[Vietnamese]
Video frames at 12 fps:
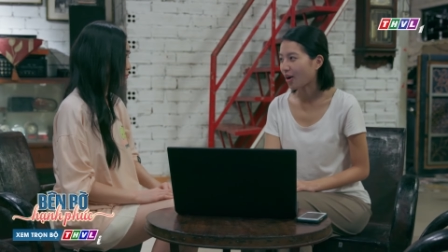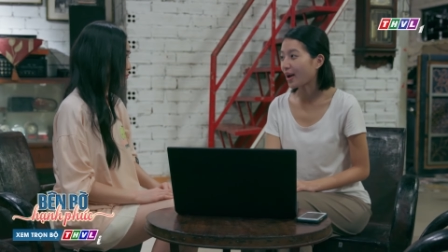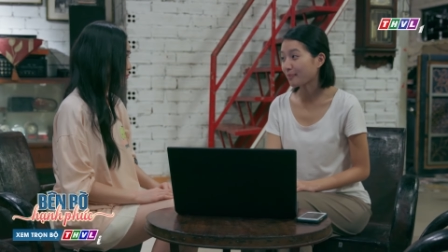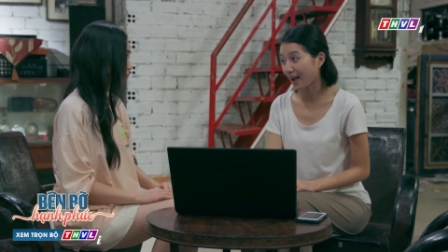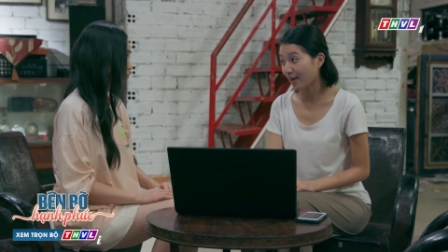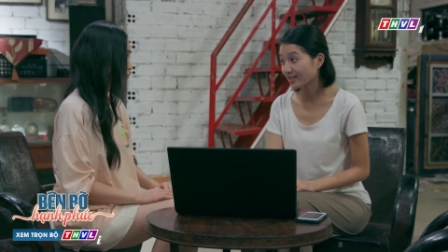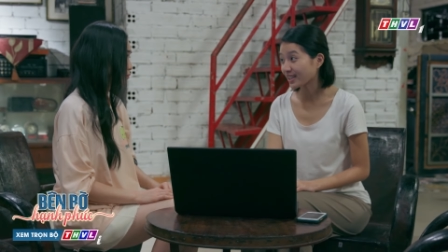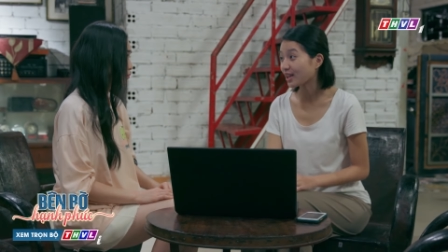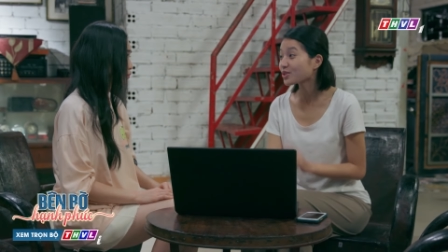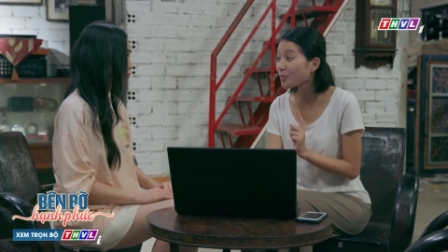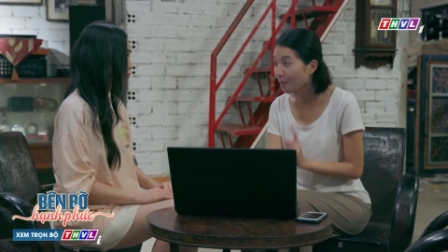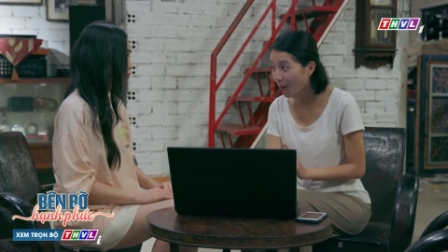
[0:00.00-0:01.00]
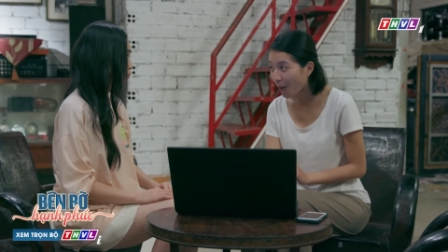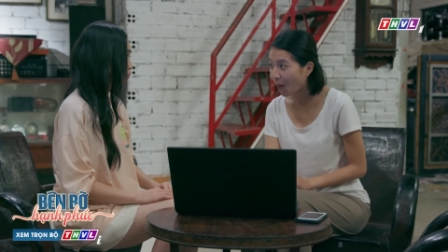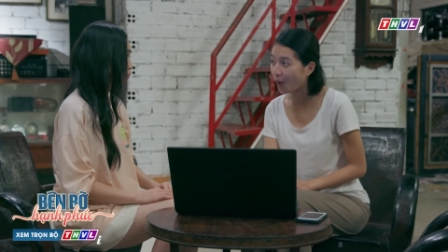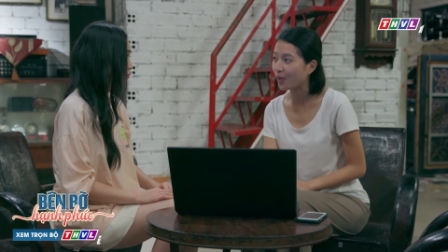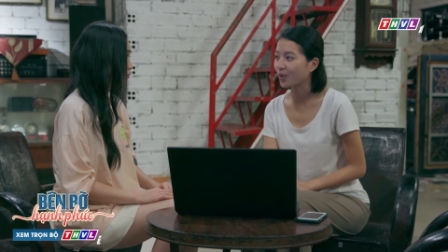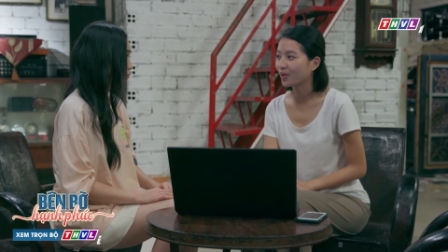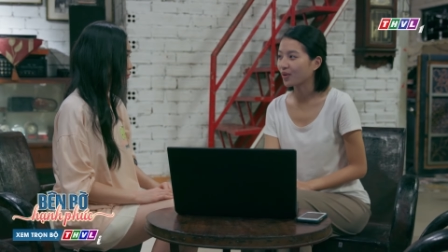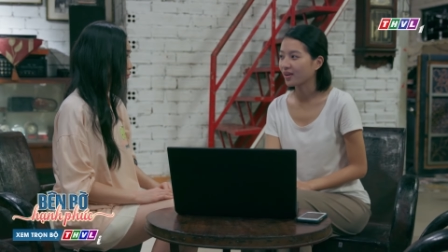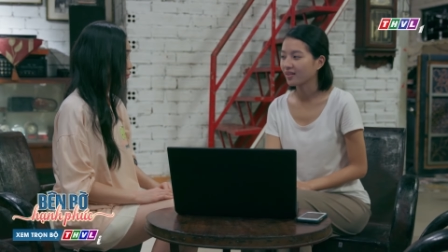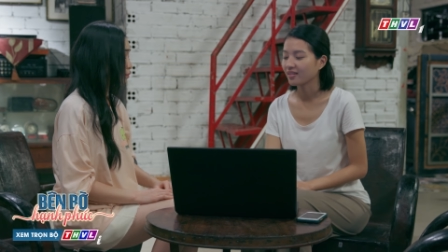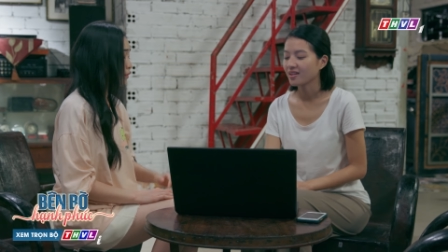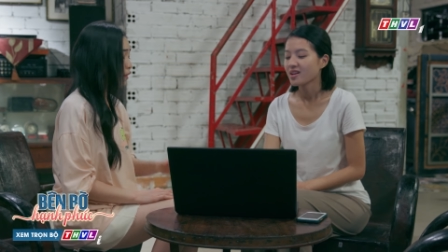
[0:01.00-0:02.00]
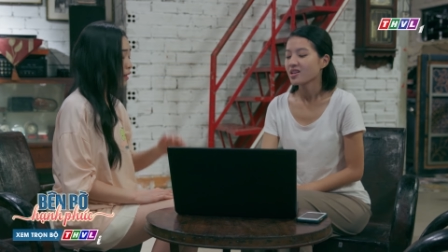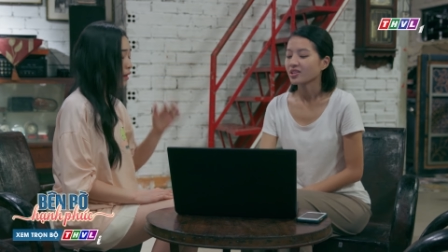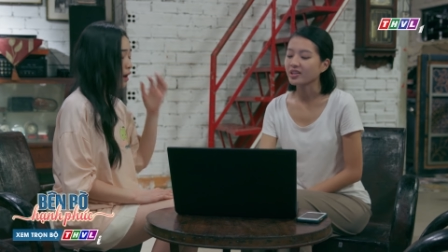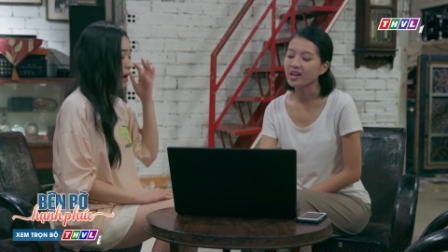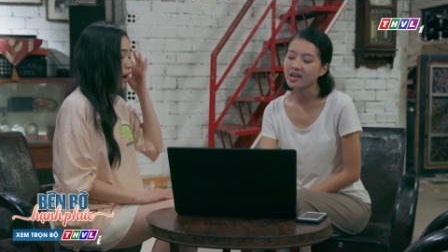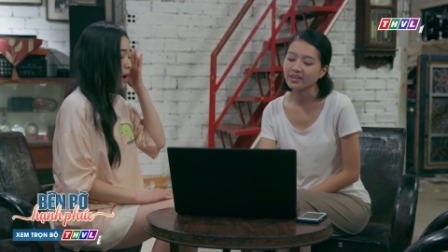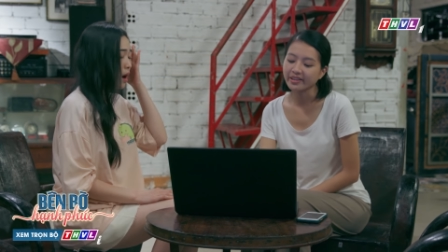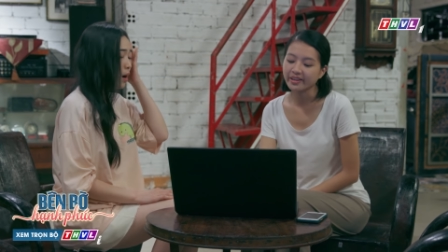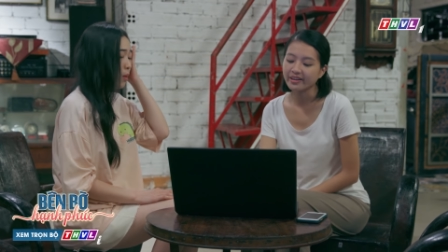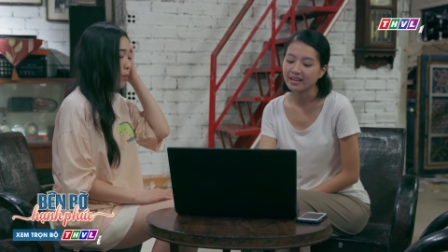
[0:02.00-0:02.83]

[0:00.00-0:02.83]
Còn em gái của chị là số 1 Cho nên á